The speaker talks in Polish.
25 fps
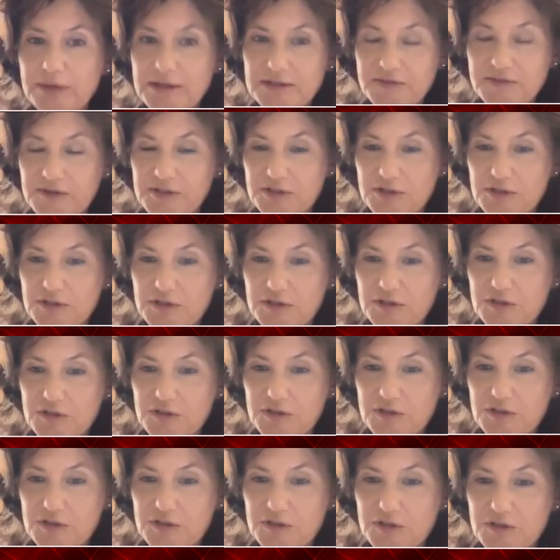nazwać te
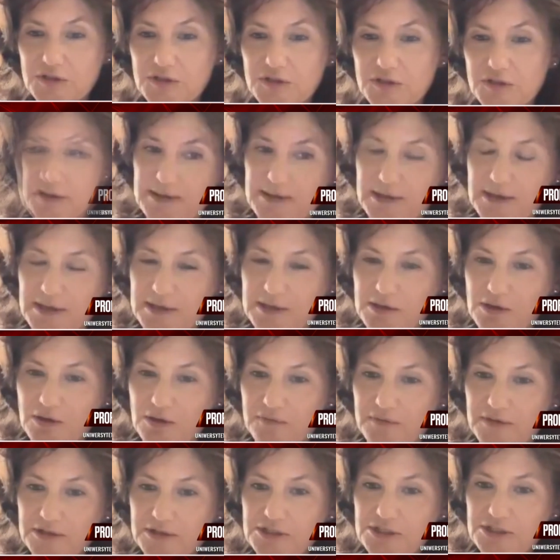i na nie
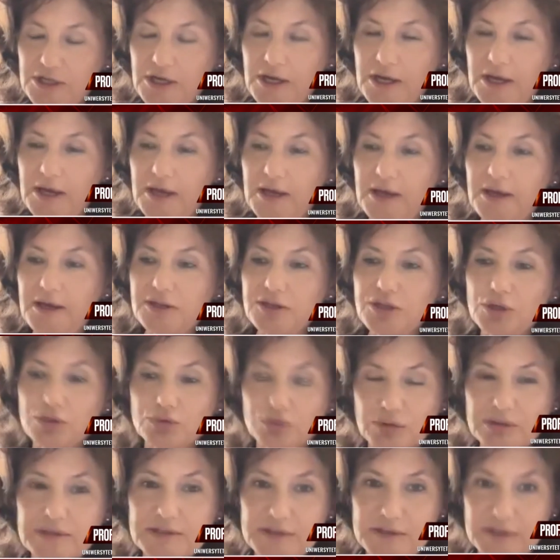zareagować.
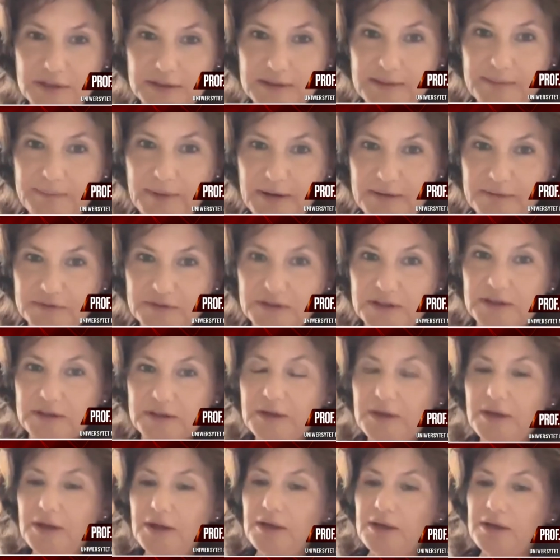Niektóre z nich naprawdę
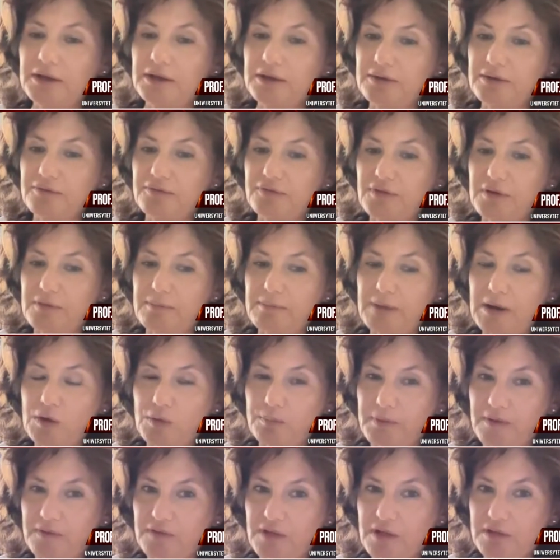E, mają
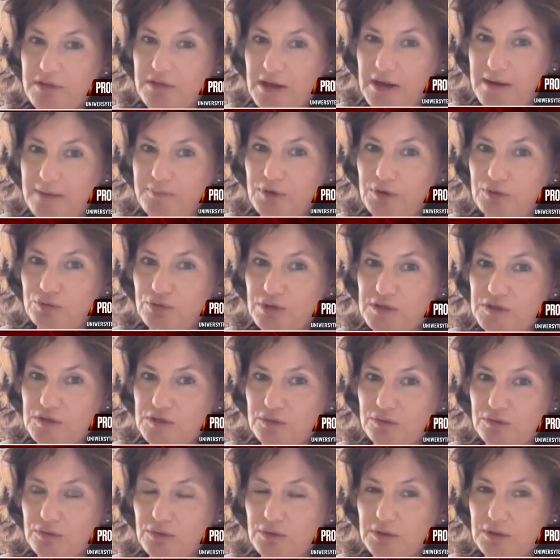pewne terapie, które
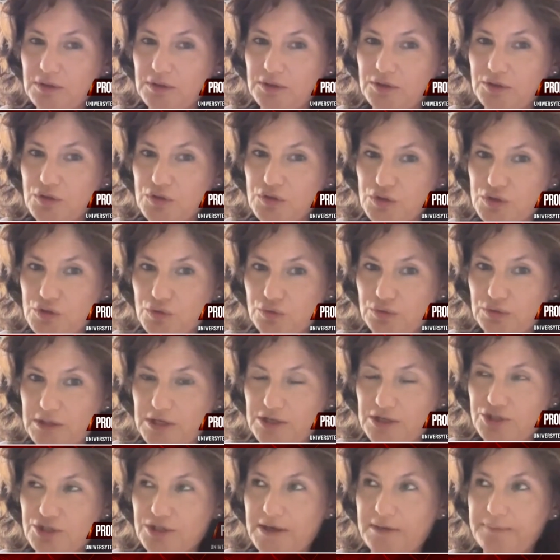są e, dosyć
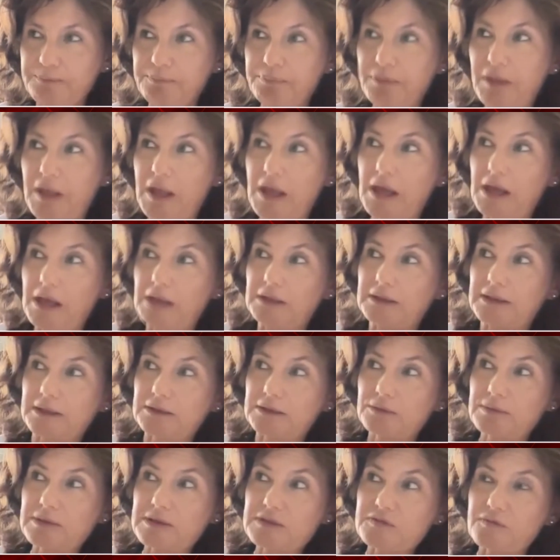skuteczne.
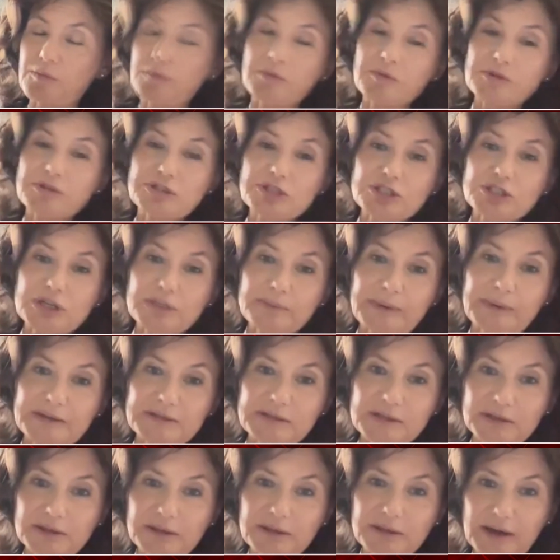Natomiast w momencie, jeżeli
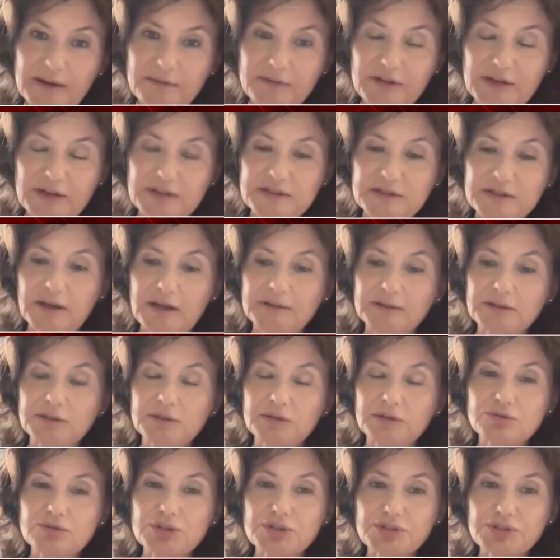pacjent trafia z
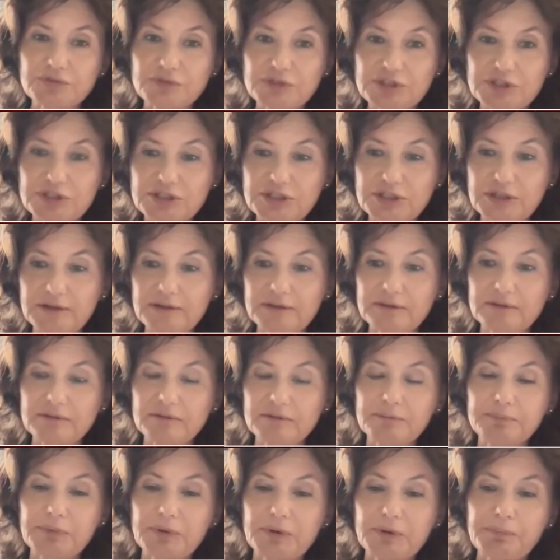kreatiną rzeczywiście
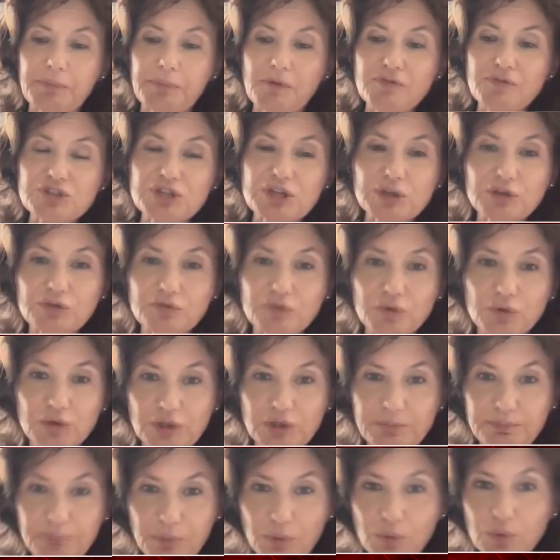powyżej
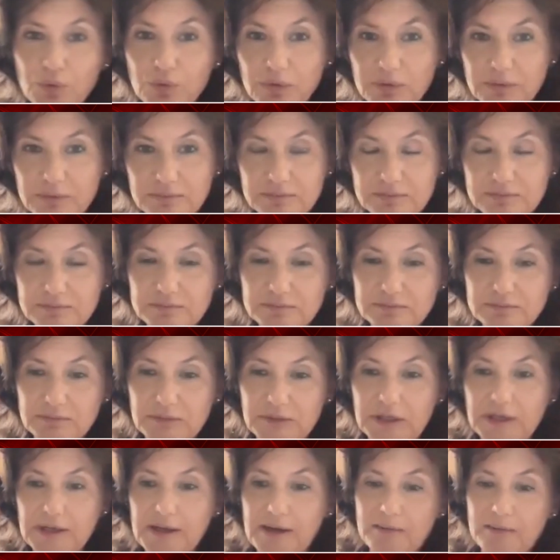2,5
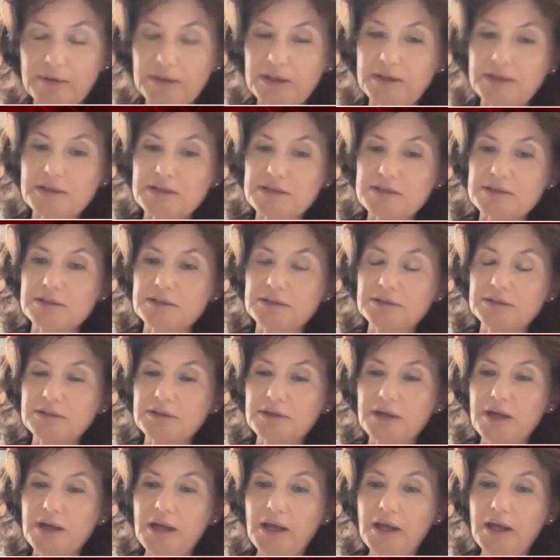mg na
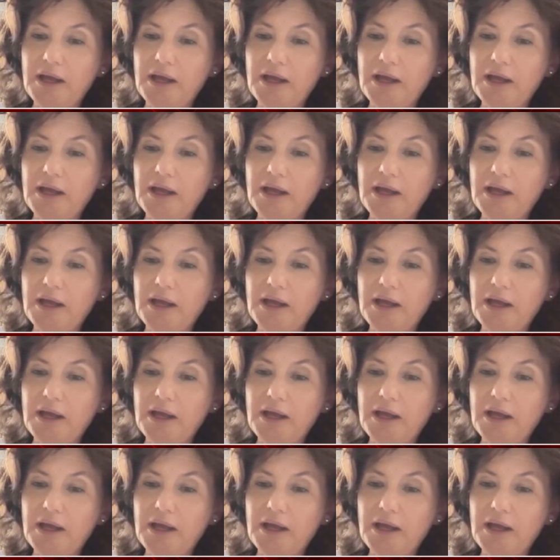decylitr,